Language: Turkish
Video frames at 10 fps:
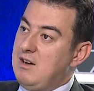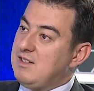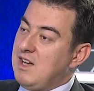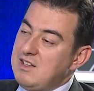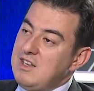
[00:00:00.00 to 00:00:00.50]

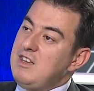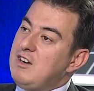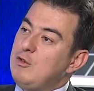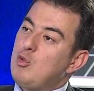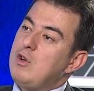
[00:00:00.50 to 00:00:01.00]
Hani zaten
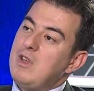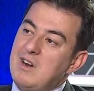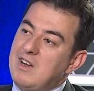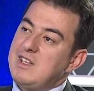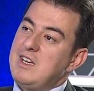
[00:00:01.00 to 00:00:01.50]
İran'ın o
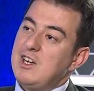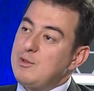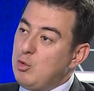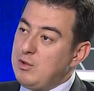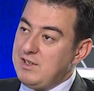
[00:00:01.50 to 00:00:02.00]
kadar gaz
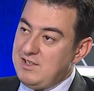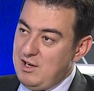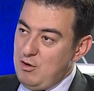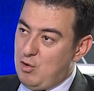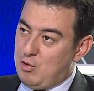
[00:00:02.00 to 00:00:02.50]
ihraç
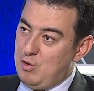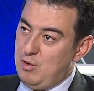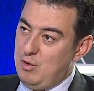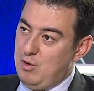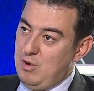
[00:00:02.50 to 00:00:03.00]
potansiyeli yok.
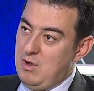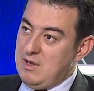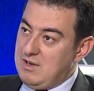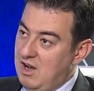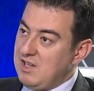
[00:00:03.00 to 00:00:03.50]

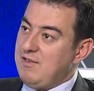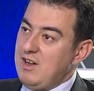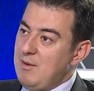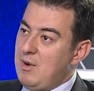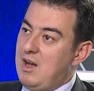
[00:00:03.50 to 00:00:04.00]
Gaz
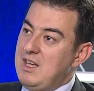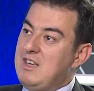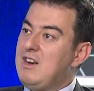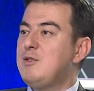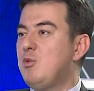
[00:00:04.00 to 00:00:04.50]
var ama
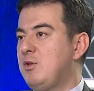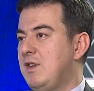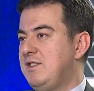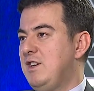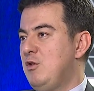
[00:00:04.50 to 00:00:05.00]
ihraç
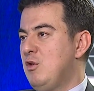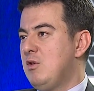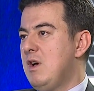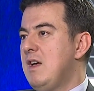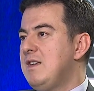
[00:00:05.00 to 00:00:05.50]
potansiyeli
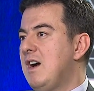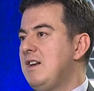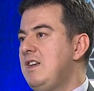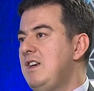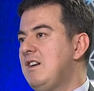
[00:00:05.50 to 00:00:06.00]
yok.
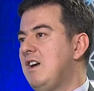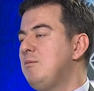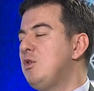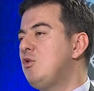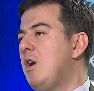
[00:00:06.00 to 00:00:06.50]
Yani
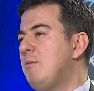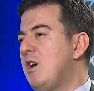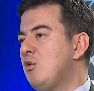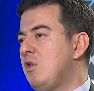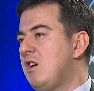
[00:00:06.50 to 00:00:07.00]
İran bir gün
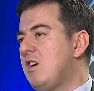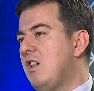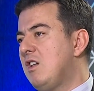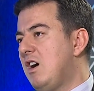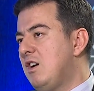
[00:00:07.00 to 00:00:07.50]
ambargolar
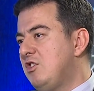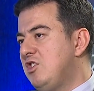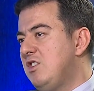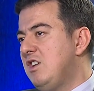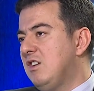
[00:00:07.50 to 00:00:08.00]
kalkar,
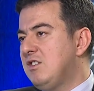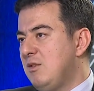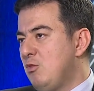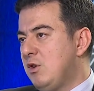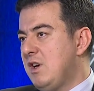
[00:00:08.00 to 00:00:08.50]
ciddi
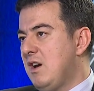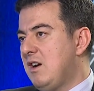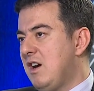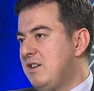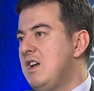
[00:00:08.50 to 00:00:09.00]
yatırım ülkeye
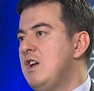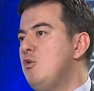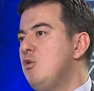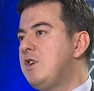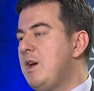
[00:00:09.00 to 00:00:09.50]
akar,
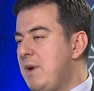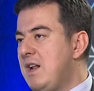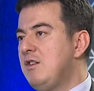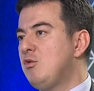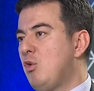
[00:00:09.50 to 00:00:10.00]
ülke
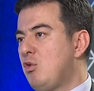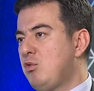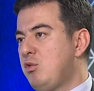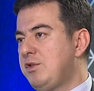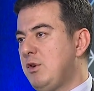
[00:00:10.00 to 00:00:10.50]
belini
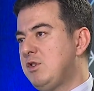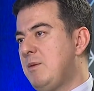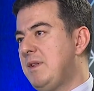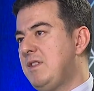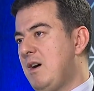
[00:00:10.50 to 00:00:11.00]
doğrultursa o
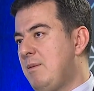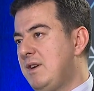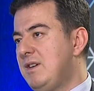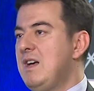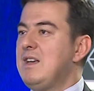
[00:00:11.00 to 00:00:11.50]
zaman ne
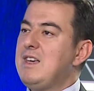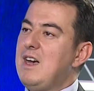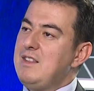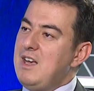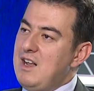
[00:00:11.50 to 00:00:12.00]
yapar?
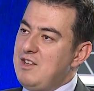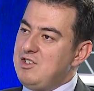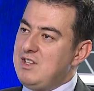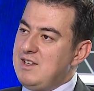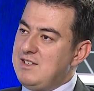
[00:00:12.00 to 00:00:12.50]
Kendi
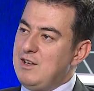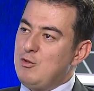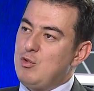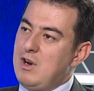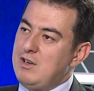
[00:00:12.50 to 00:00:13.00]
LNG
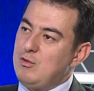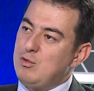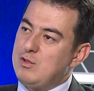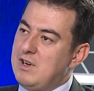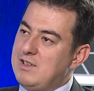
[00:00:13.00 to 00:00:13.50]
tesislerini kurar,
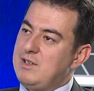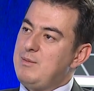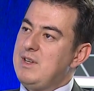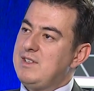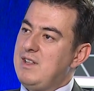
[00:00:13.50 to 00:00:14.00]

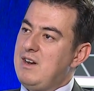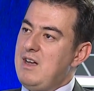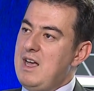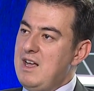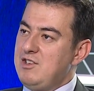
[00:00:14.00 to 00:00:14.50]
uluslararası
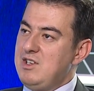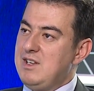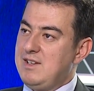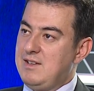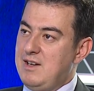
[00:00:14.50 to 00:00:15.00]
piyasalara LNG
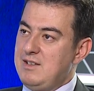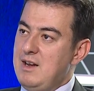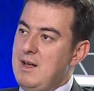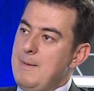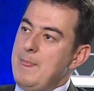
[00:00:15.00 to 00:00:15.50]
ile
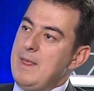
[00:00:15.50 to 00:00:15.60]
satar.